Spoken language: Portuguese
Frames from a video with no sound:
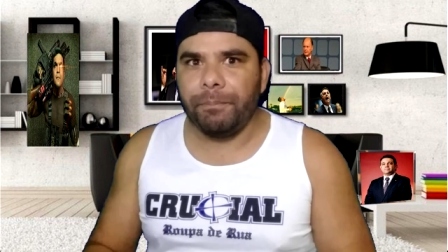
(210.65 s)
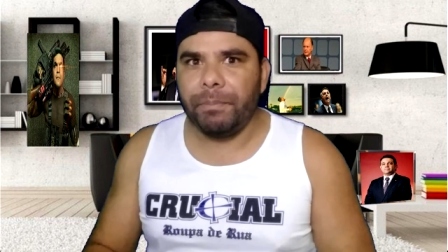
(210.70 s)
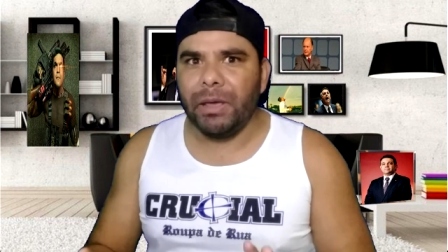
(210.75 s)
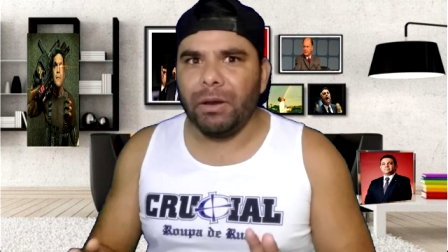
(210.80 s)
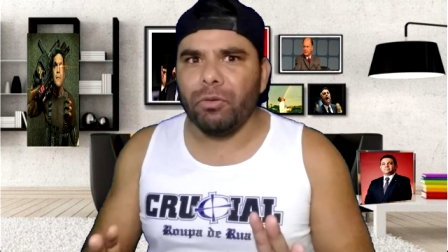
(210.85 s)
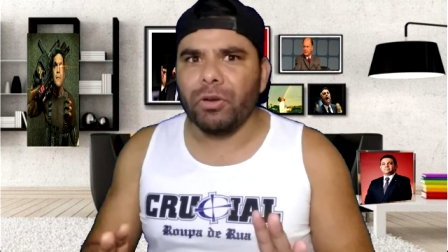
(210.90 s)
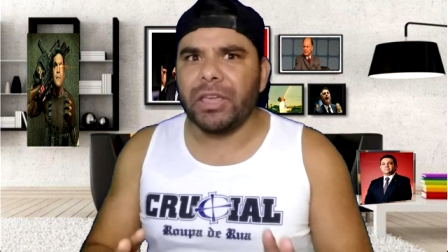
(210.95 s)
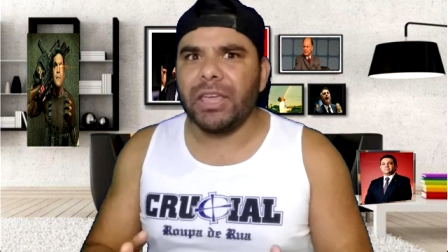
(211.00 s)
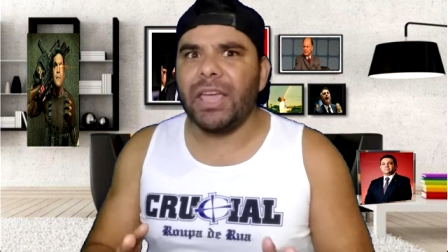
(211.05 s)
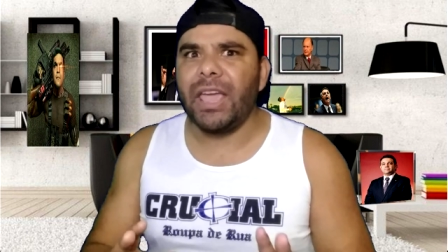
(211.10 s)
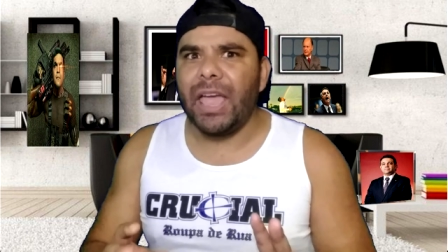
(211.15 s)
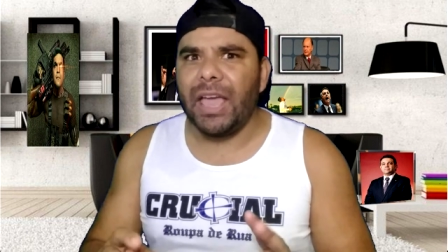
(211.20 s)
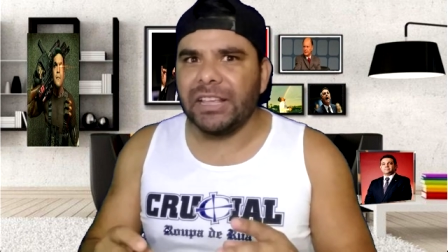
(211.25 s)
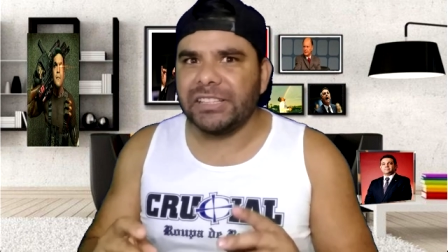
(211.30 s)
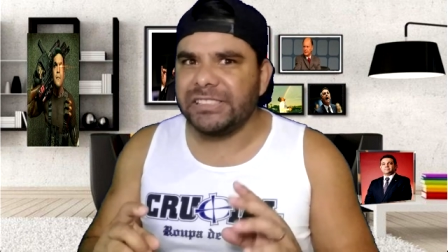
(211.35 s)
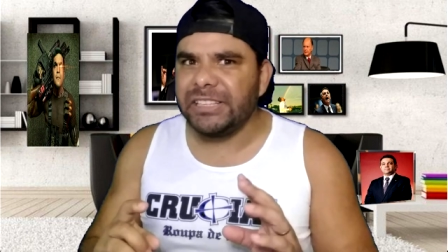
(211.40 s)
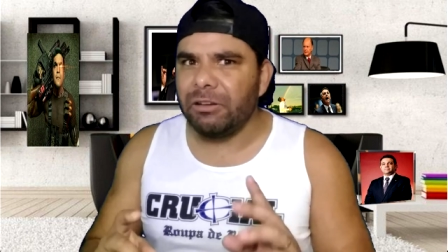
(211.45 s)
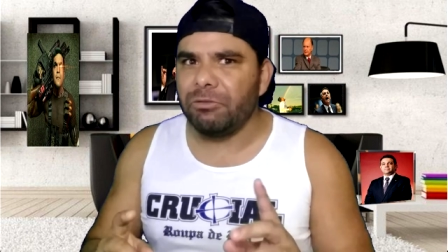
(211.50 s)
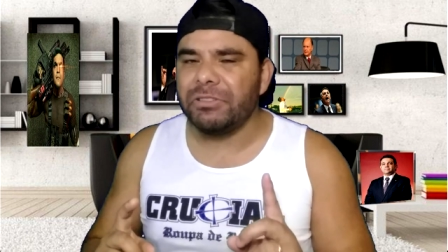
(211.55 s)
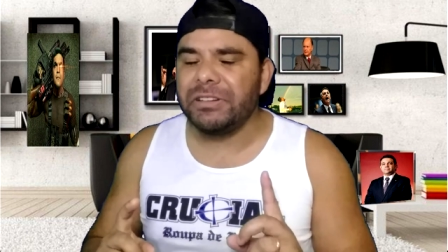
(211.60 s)
pelo que,
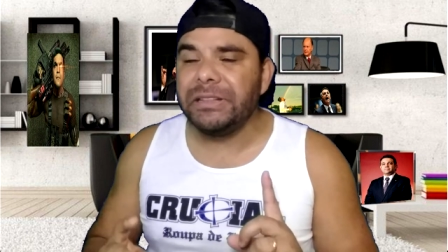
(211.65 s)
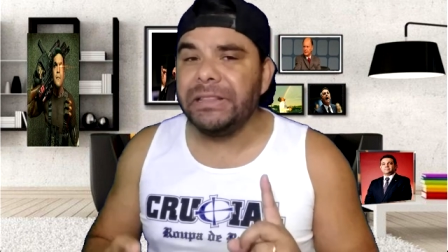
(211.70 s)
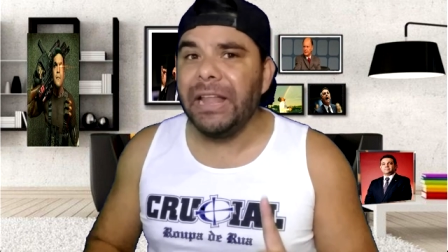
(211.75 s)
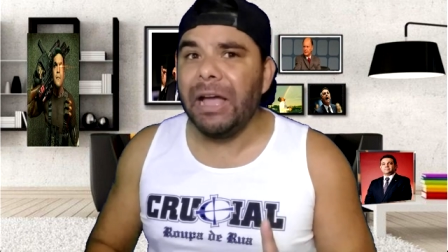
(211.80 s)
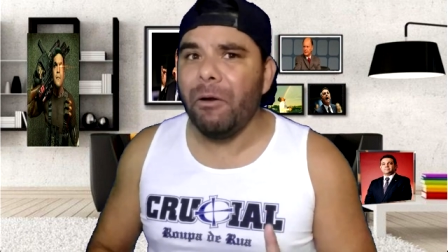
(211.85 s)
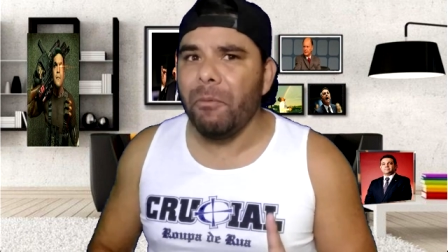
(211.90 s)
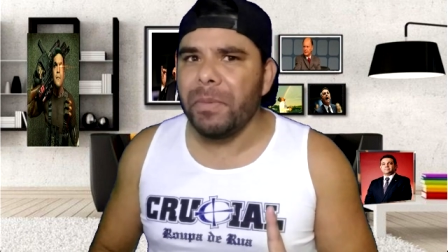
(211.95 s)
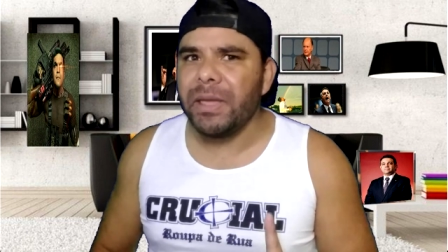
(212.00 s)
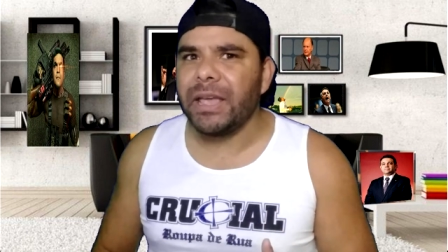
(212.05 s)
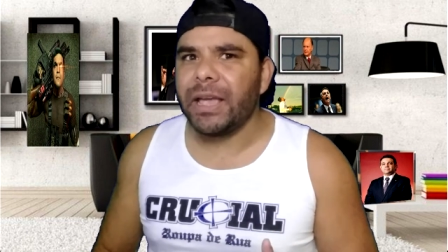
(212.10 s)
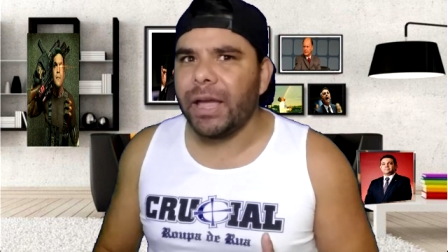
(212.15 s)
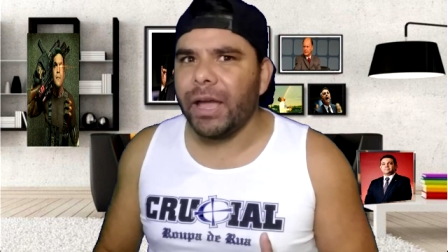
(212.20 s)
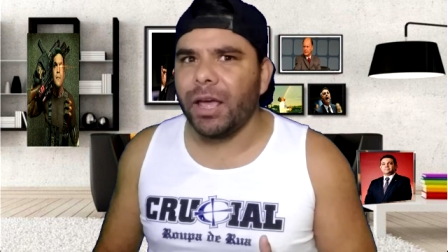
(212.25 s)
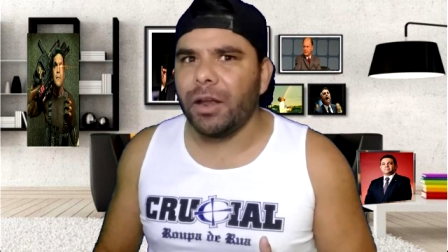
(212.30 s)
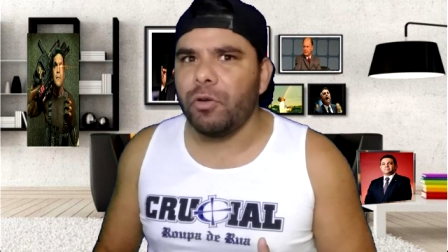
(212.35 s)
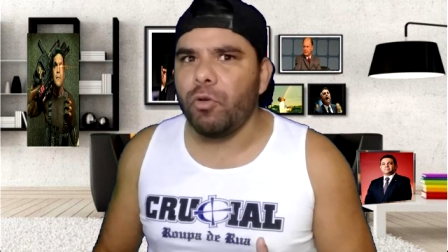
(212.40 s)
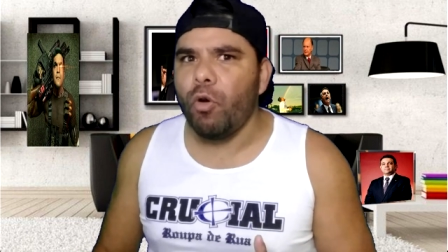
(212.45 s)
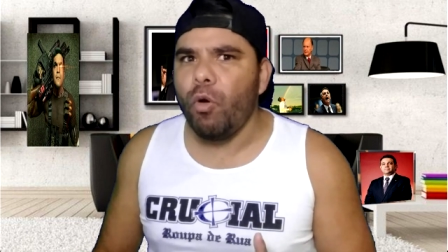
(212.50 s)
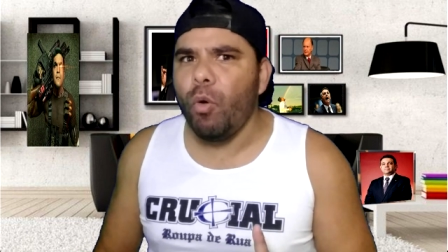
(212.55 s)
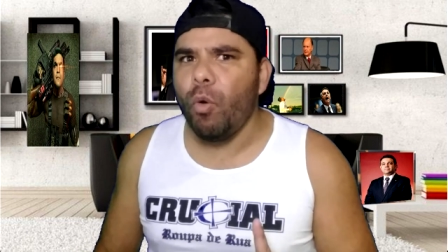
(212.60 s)
se eu não me
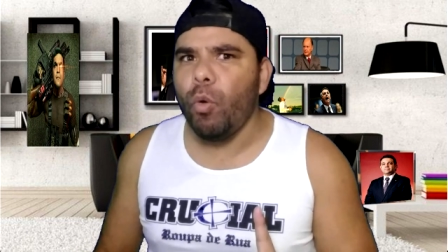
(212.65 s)
engano,